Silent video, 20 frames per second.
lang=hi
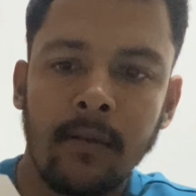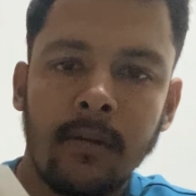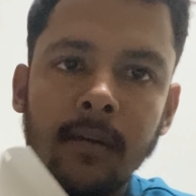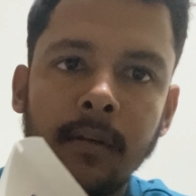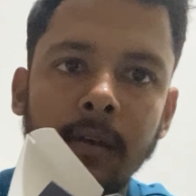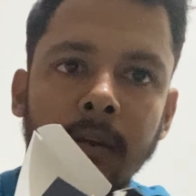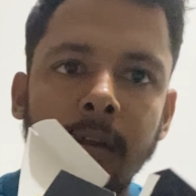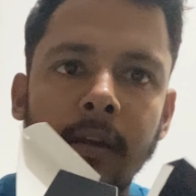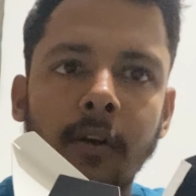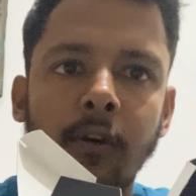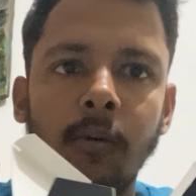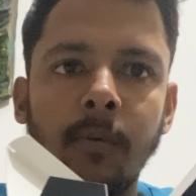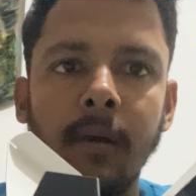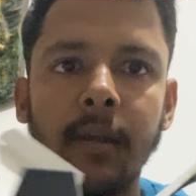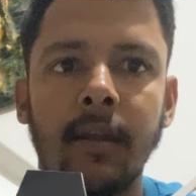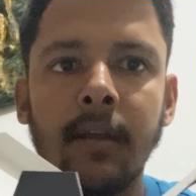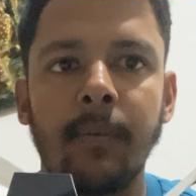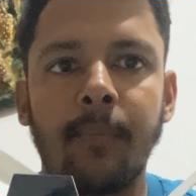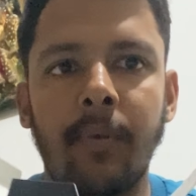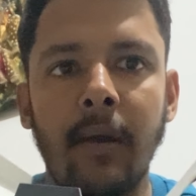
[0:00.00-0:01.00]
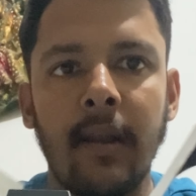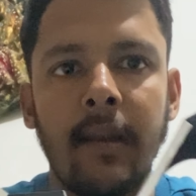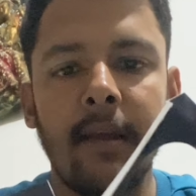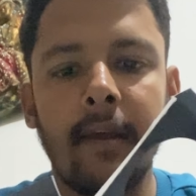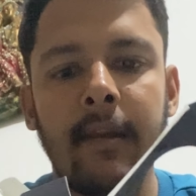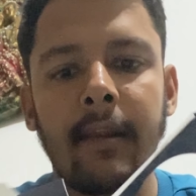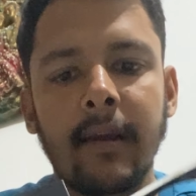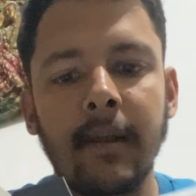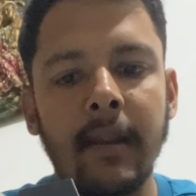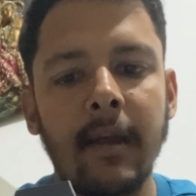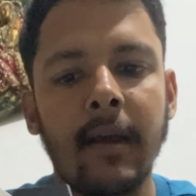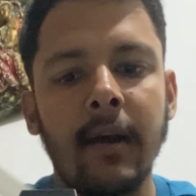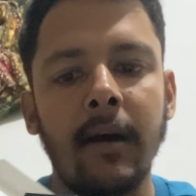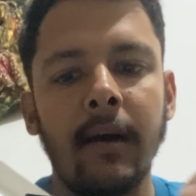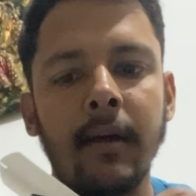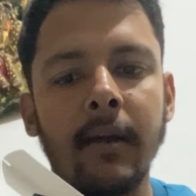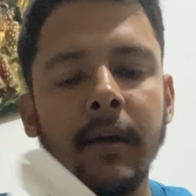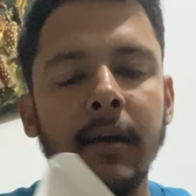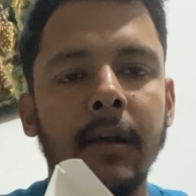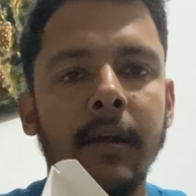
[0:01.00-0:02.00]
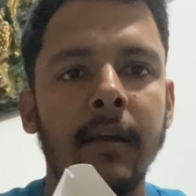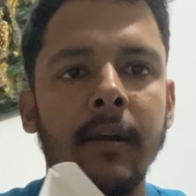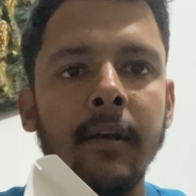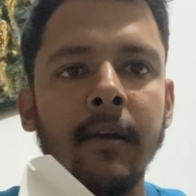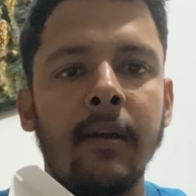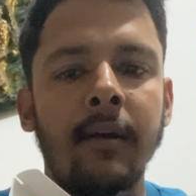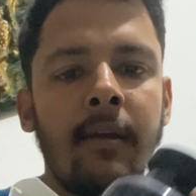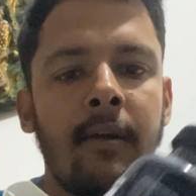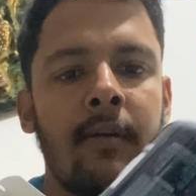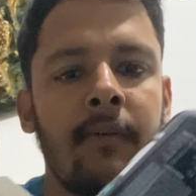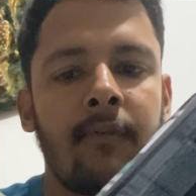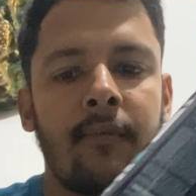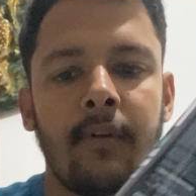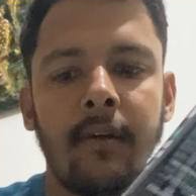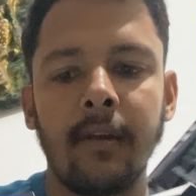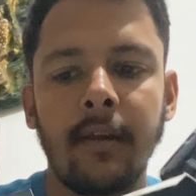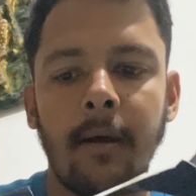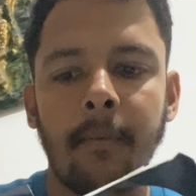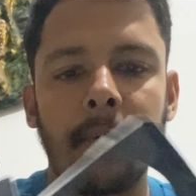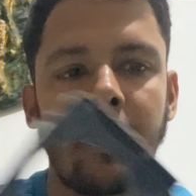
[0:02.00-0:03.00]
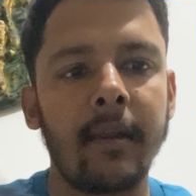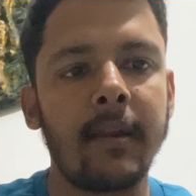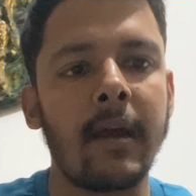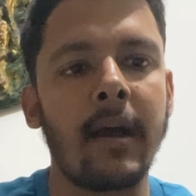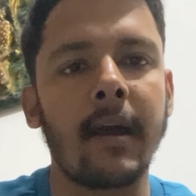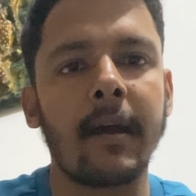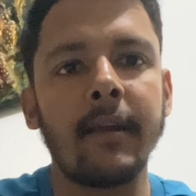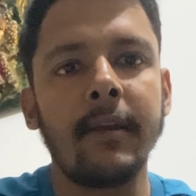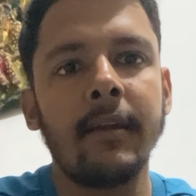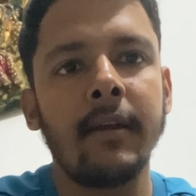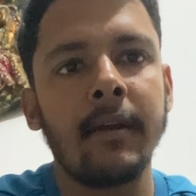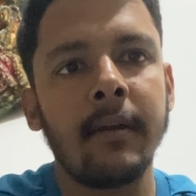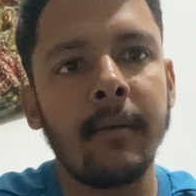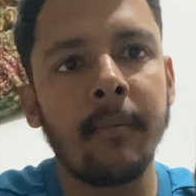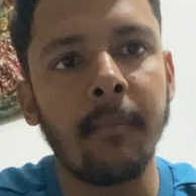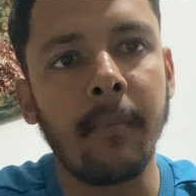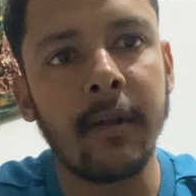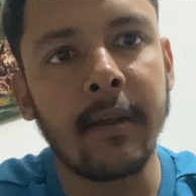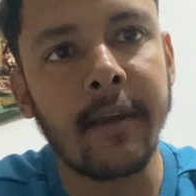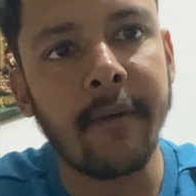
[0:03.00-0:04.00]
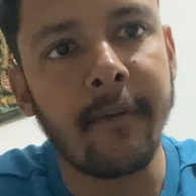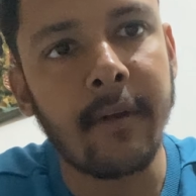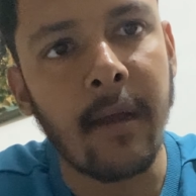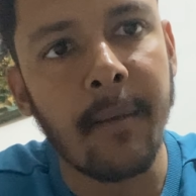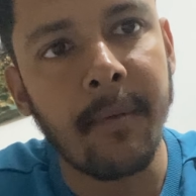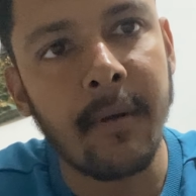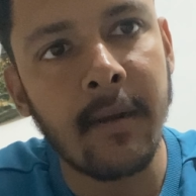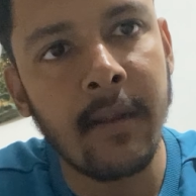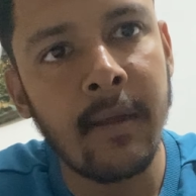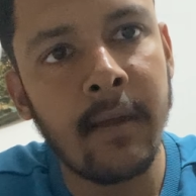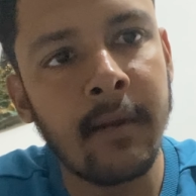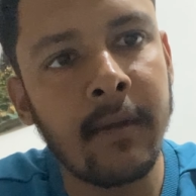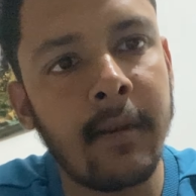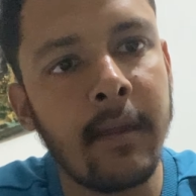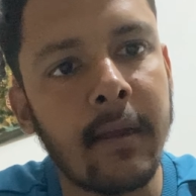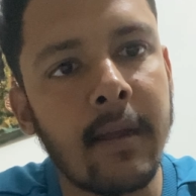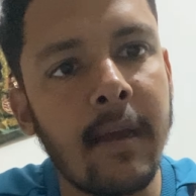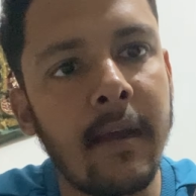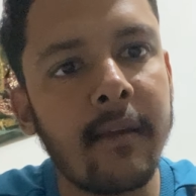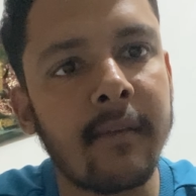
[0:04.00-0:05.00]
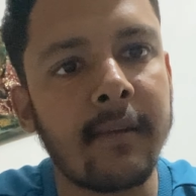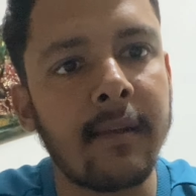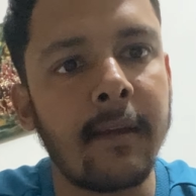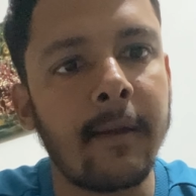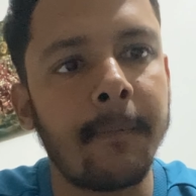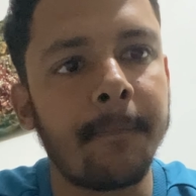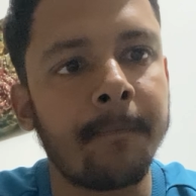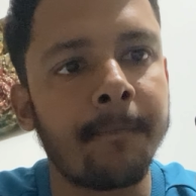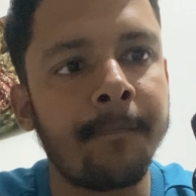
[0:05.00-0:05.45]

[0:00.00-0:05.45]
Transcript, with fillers: ये देखो भाई पहले ये निकलेगा फिर हमारी आ गई मल्टी विटामिन ठीक है ऐसी है